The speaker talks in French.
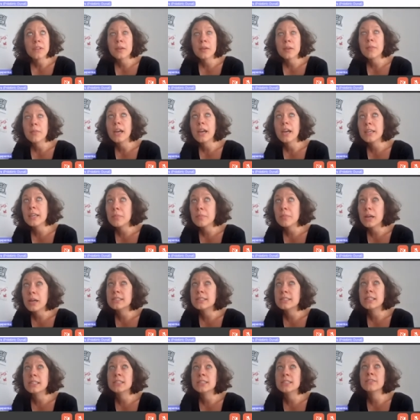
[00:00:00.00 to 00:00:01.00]
très marqué
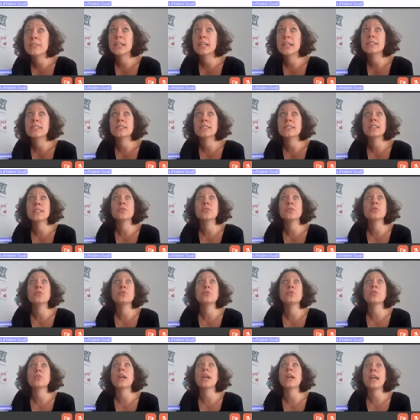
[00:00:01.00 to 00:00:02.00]
par sa diversité
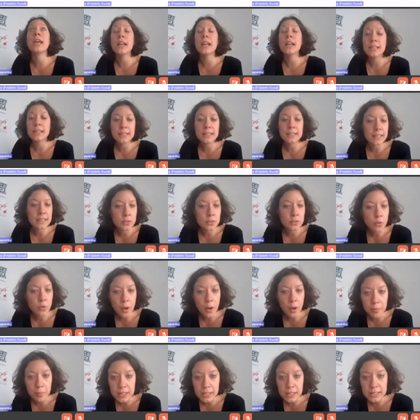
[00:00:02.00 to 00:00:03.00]
culturelle, un
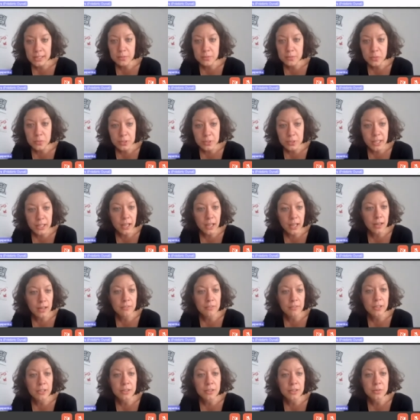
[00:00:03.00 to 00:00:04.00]
territoire
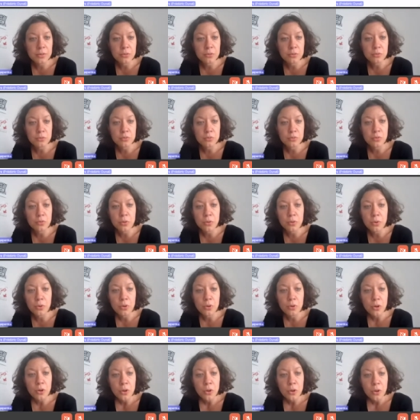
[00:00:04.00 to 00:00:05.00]
patrimonial avec euh,
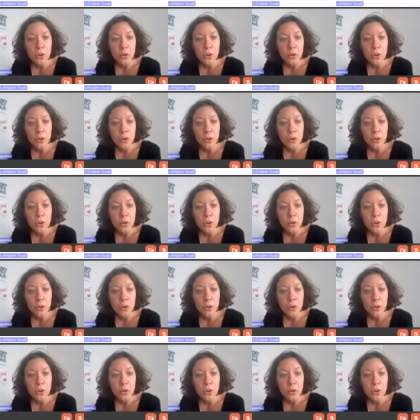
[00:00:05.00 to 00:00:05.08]
euh,